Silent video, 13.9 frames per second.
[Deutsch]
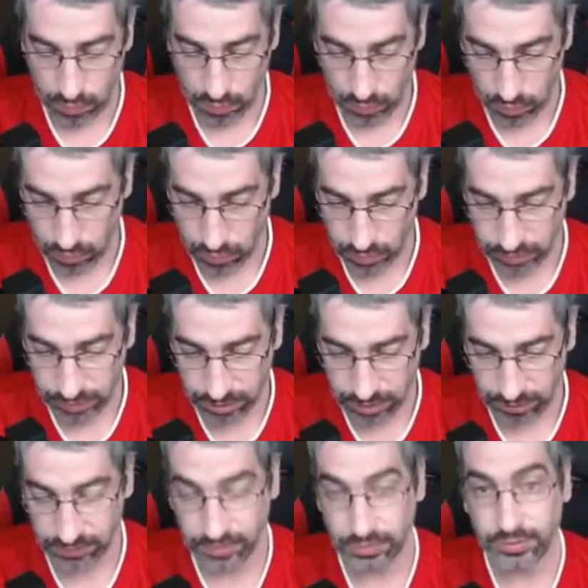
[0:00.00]
Und dann
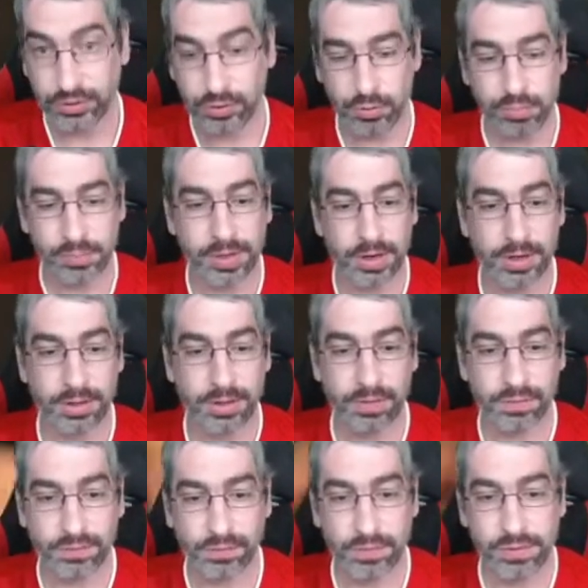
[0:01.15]
haben wir noch die Clubkarte
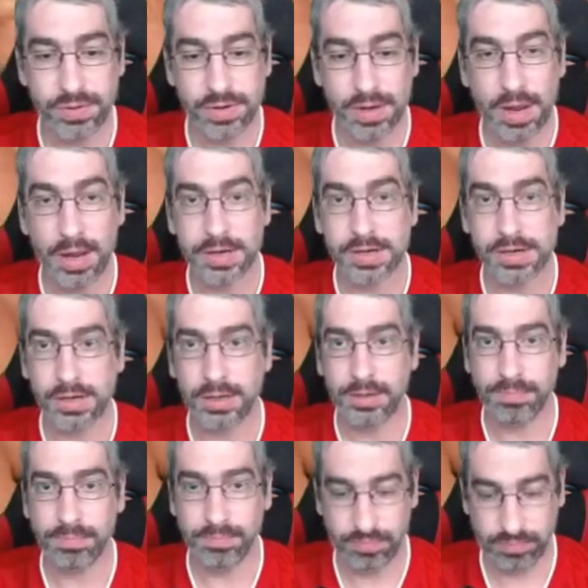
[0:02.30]
von Heidenheim.